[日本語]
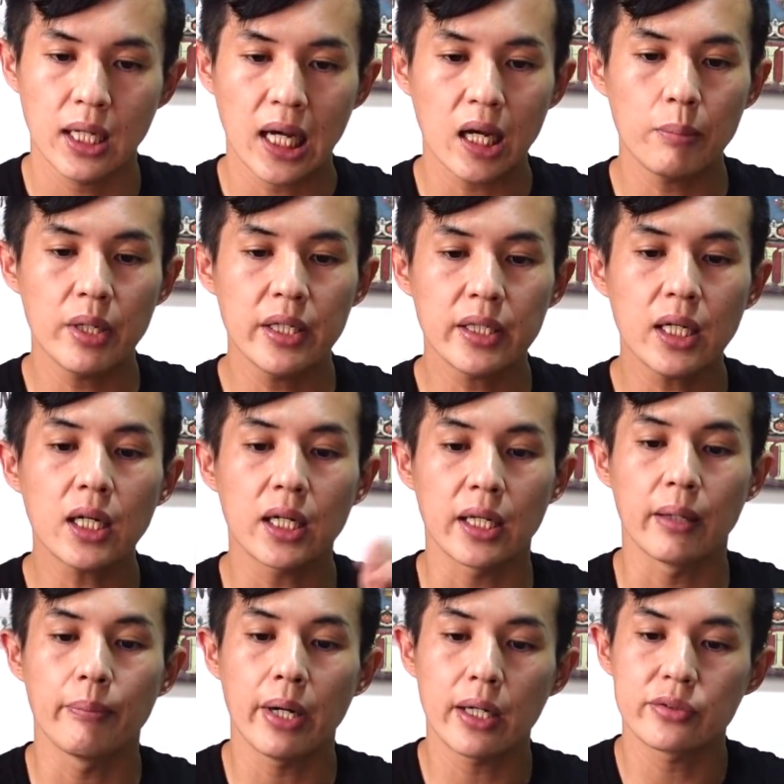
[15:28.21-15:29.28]
アメリカが
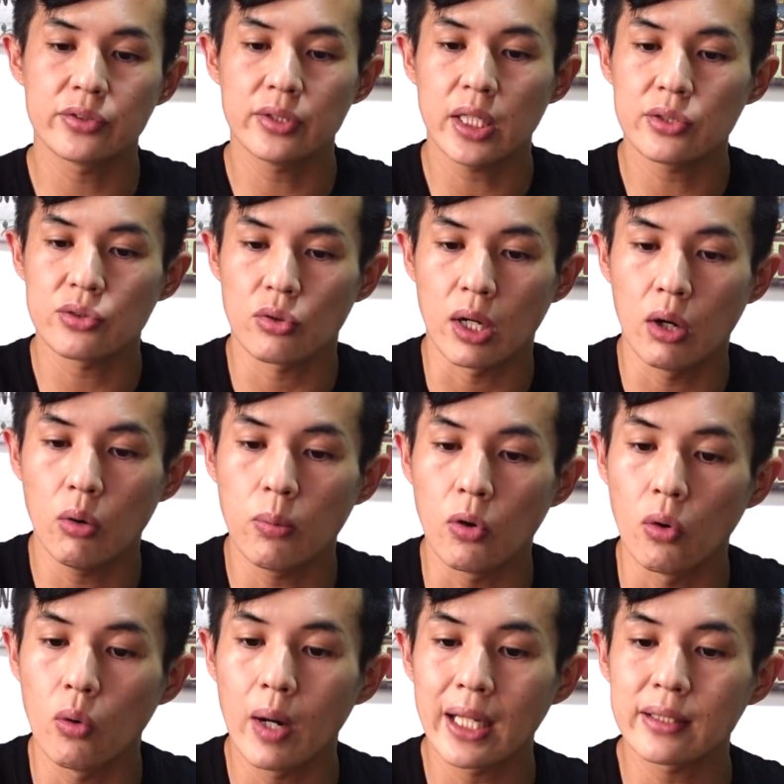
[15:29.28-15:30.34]
ね、バクシネーションがほぼ
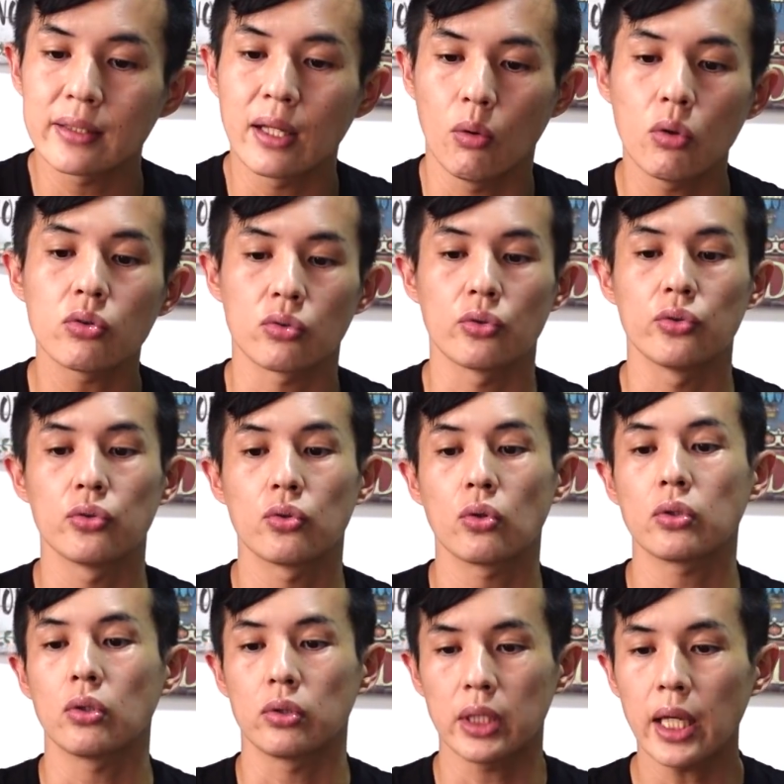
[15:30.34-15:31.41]
終わっておるという
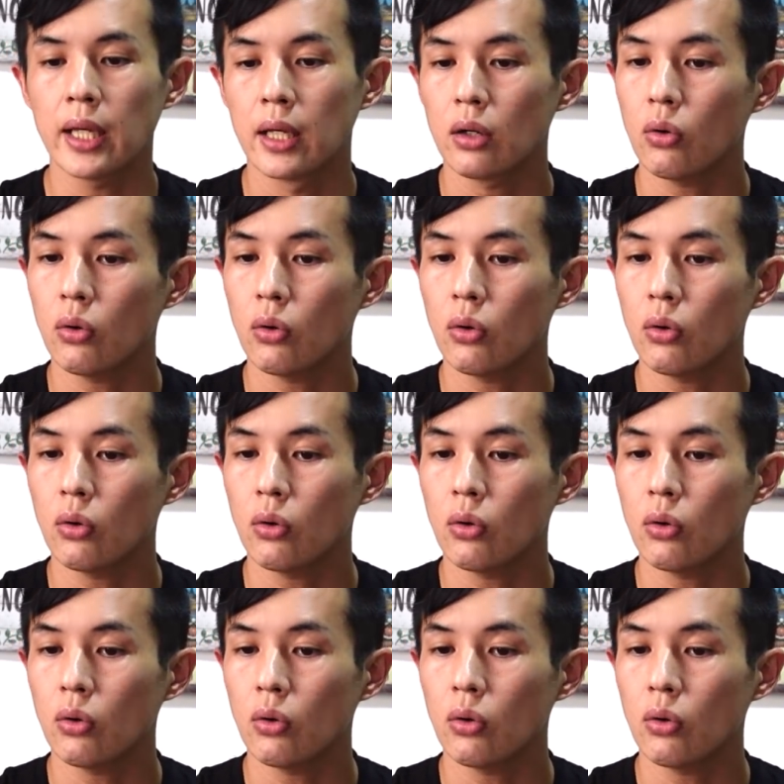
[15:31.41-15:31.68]
ことで、